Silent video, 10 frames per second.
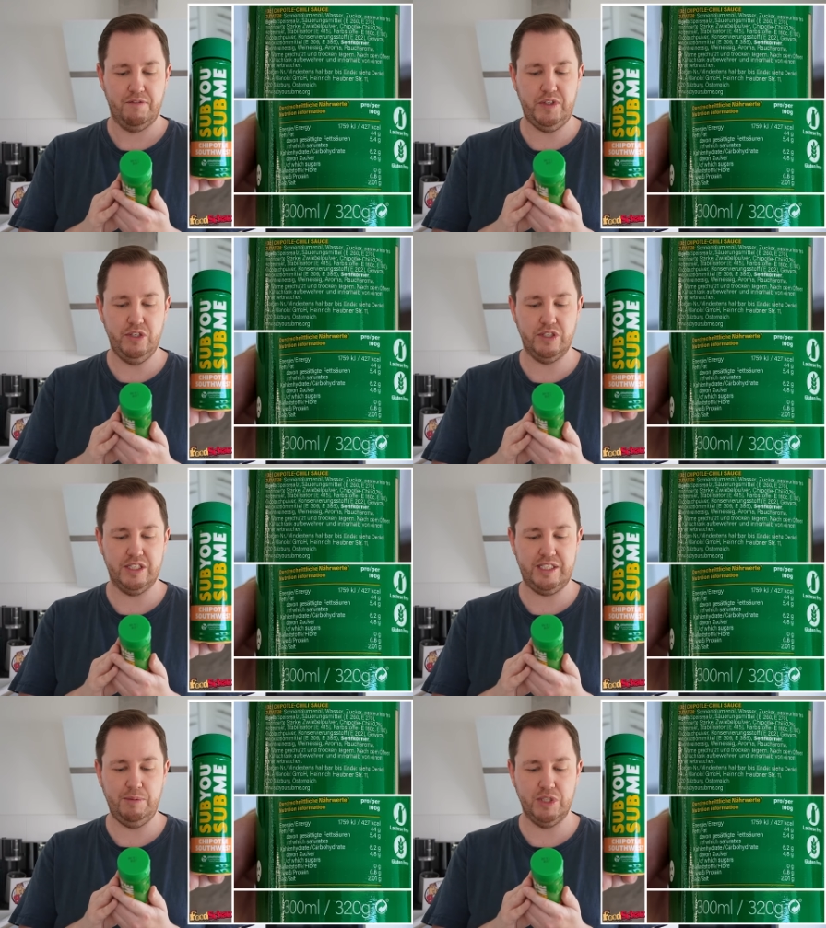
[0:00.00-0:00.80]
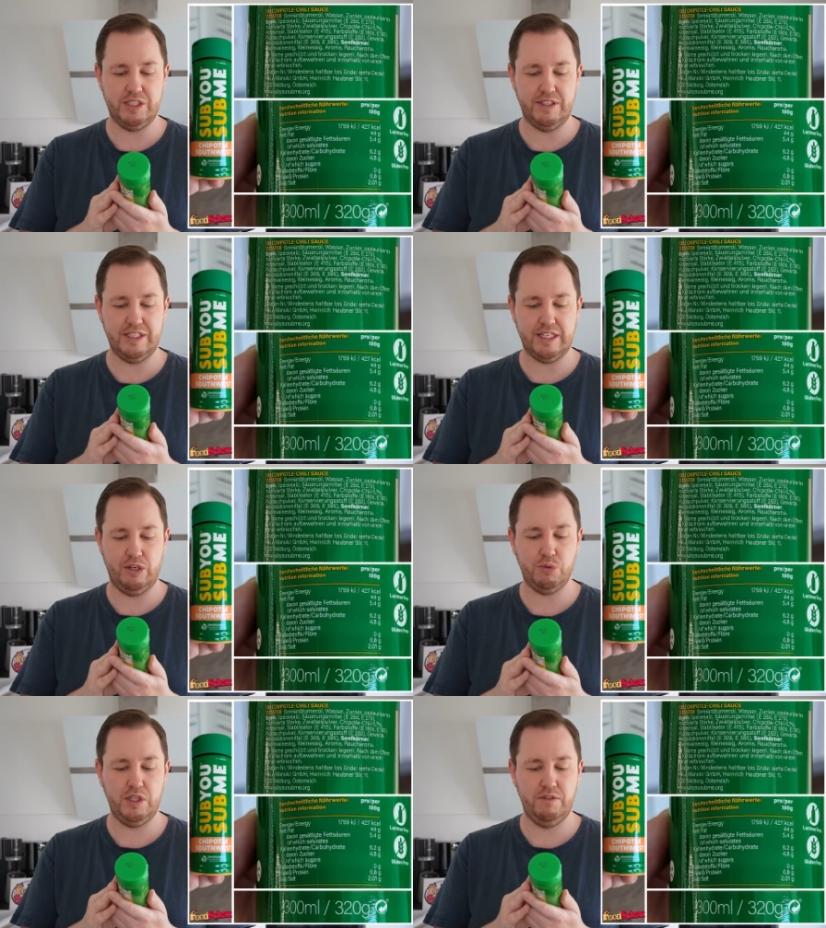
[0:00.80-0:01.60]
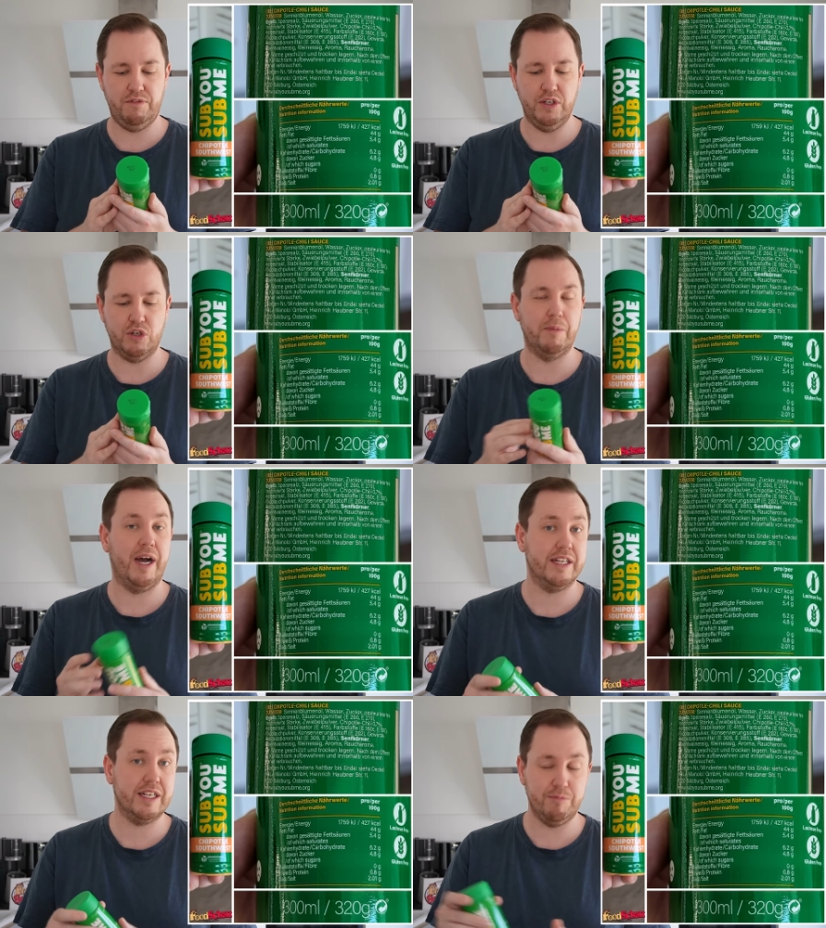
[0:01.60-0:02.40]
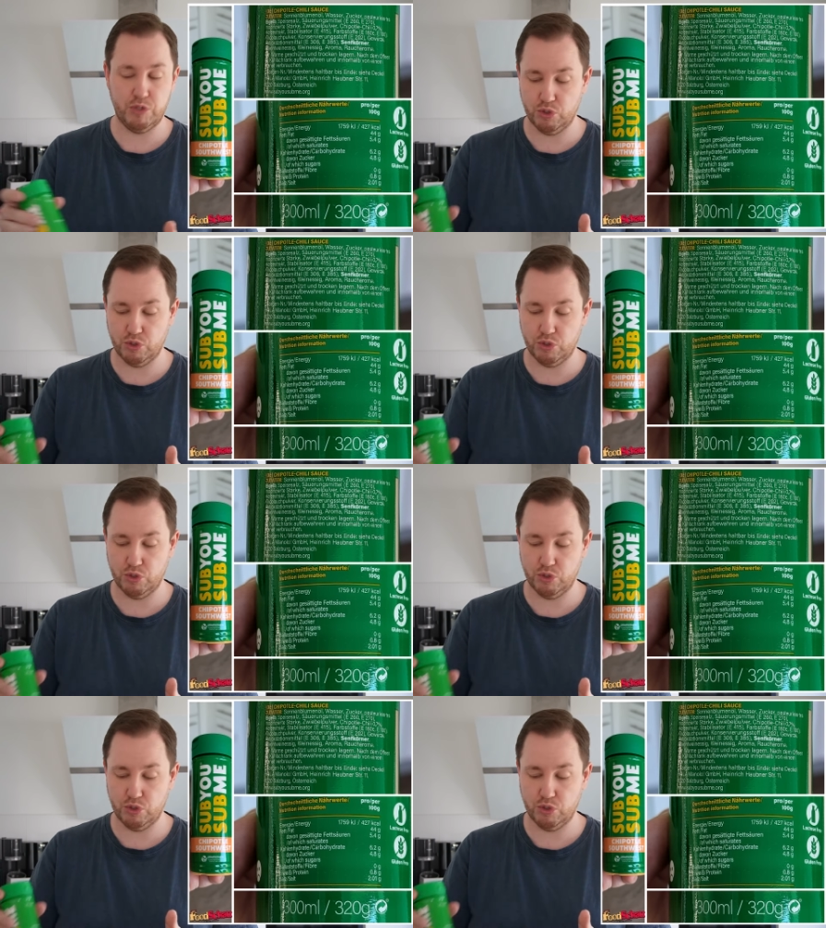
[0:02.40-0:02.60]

427 Kalorien, 4,8 Gramm